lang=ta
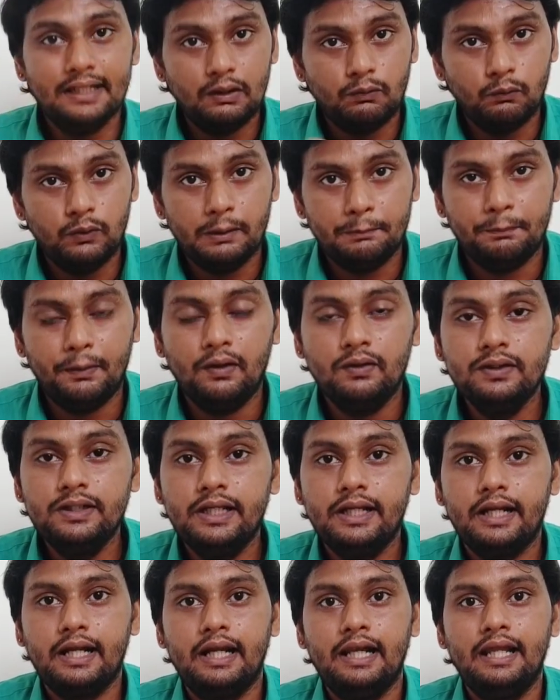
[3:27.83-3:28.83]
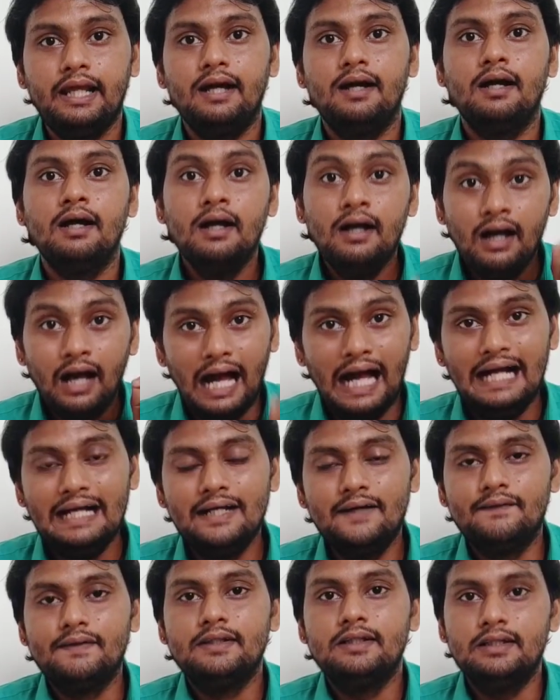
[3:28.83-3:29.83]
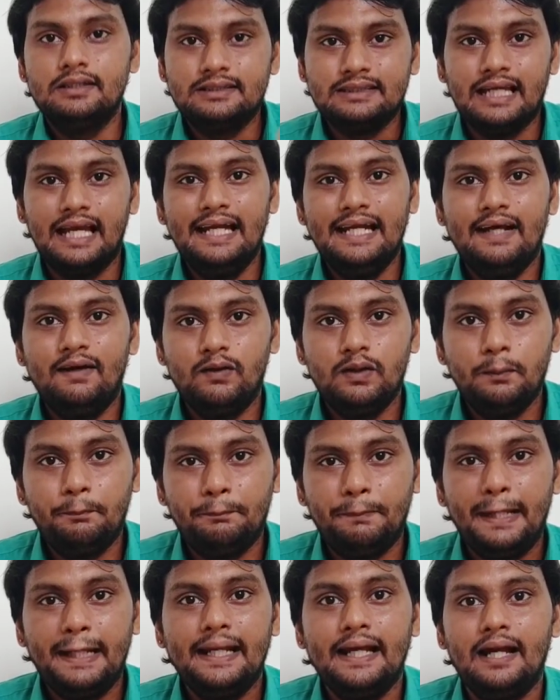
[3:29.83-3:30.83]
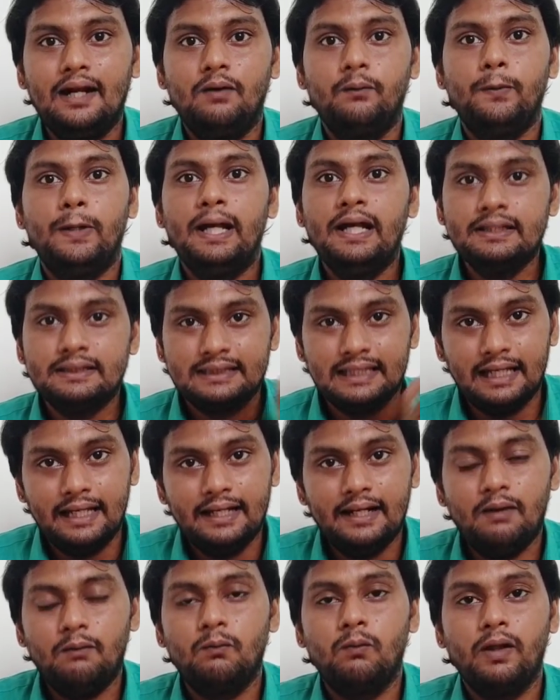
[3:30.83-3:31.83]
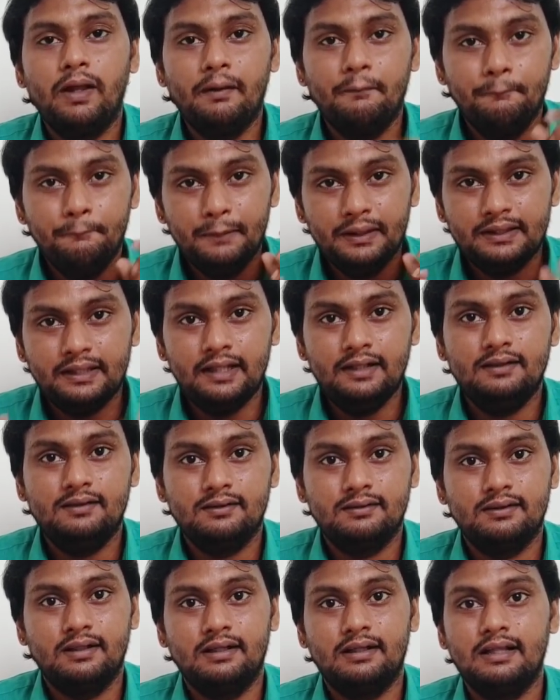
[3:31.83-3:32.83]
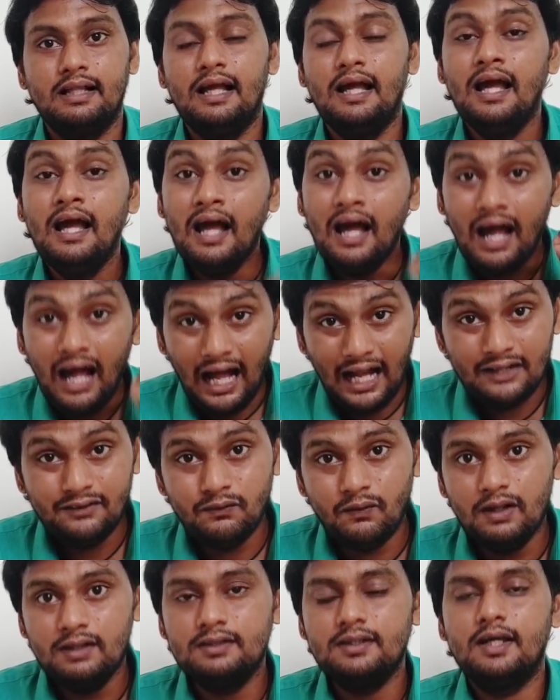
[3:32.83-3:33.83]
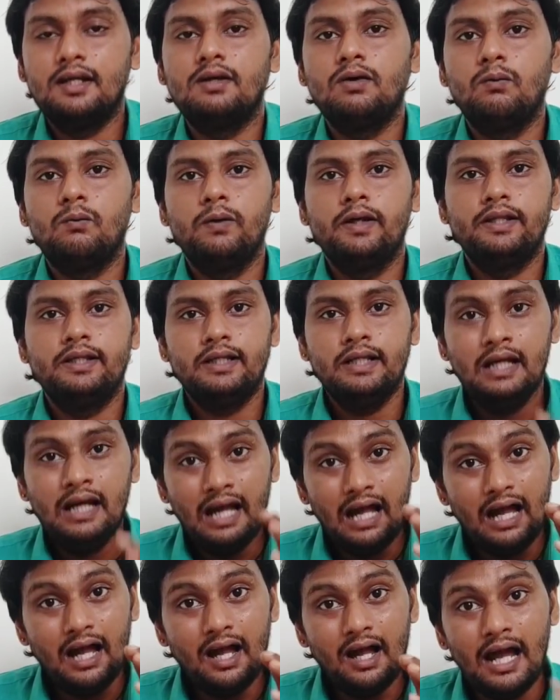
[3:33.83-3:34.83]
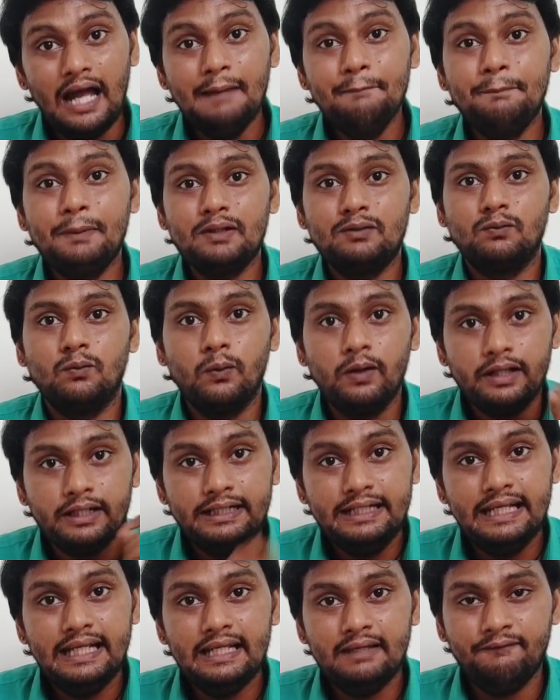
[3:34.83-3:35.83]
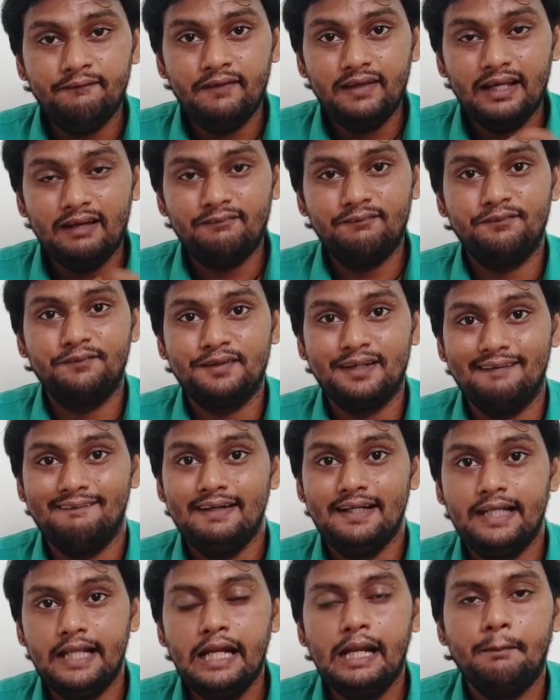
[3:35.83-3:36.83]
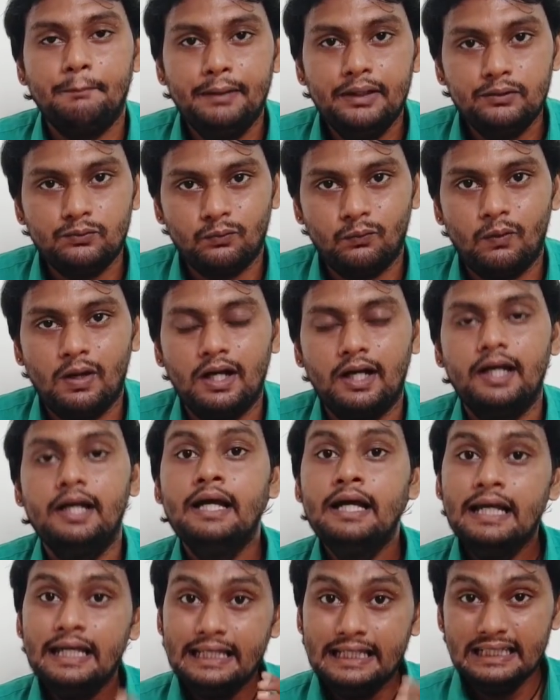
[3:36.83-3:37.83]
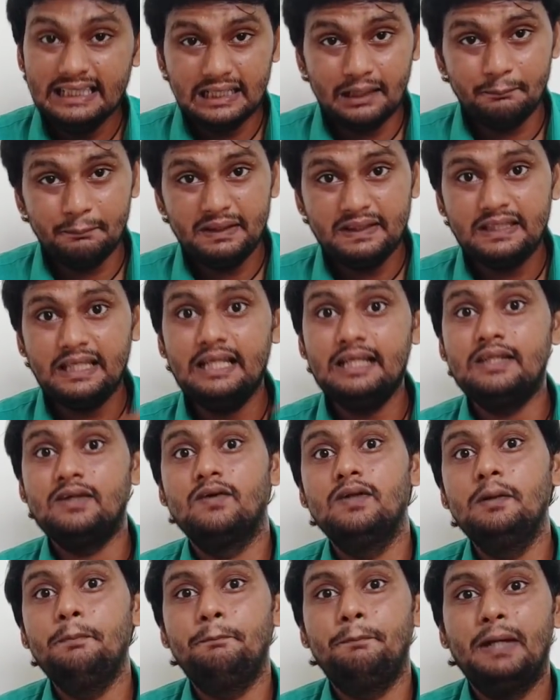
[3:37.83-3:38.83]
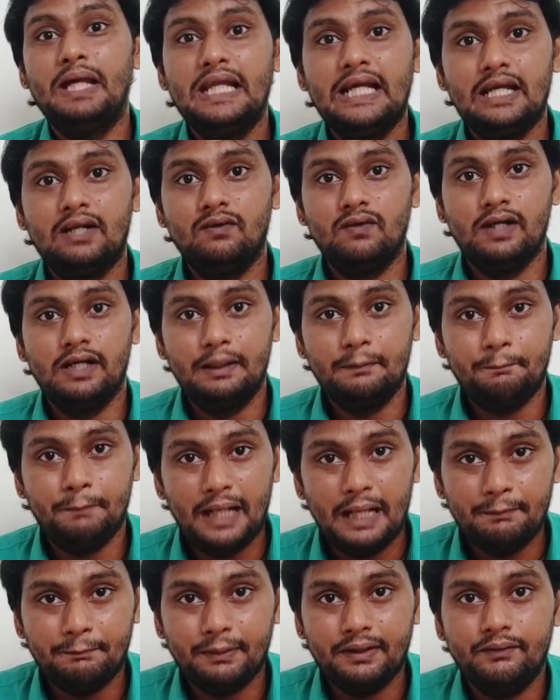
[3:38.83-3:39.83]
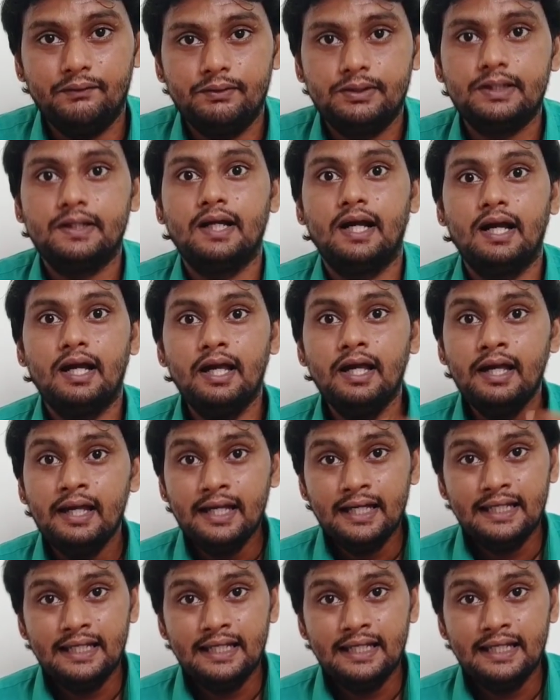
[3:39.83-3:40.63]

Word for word: பிரிக்கக்கூடிய பகுதி இருக்கு இல்லையா அங்க வந்து சைனா வந்து பெரிய அளவுல சைனாவுடைய மிசைல் சிஸ்டத்துல அட்வான்ஸா இருக்கக்கூடியது ஹைப்பர் சோனிக் டி எஃப் செவன்டீன் அப்படின்னு சொல்லுவாங்க இந்த மிசைல்ஸ் வந்து பெரிய அளவில் டிப்ளாய் பண்ணி வச்சிருக்காங்க